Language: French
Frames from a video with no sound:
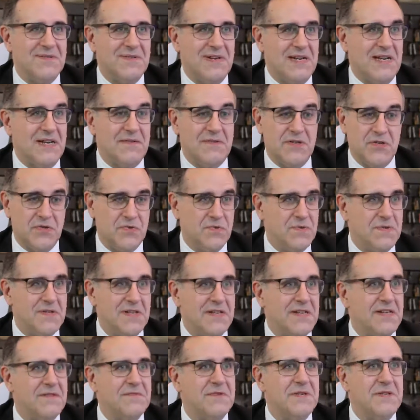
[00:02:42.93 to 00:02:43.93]
avec juste
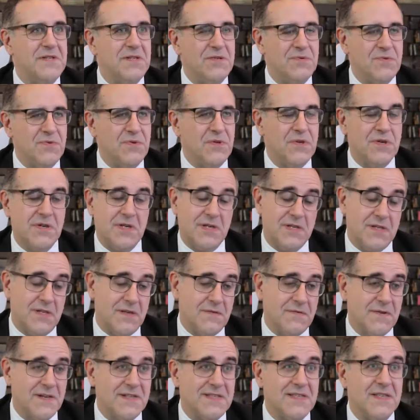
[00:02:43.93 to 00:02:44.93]
un invité d'honneur qui était
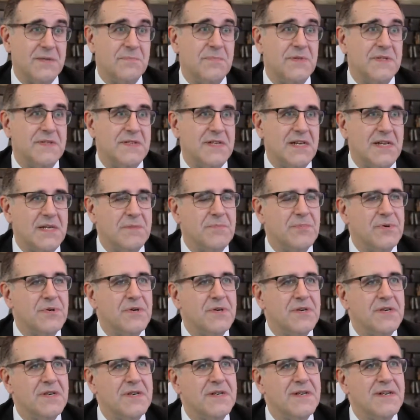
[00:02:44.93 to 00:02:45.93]
Fred Skipisi à
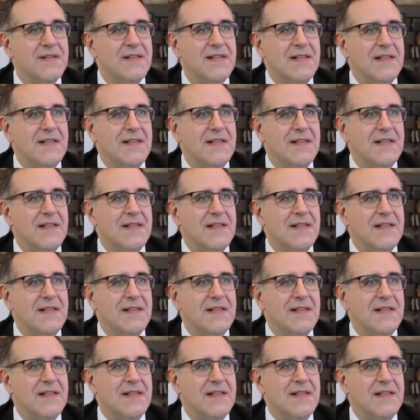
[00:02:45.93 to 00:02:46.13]
l'époque,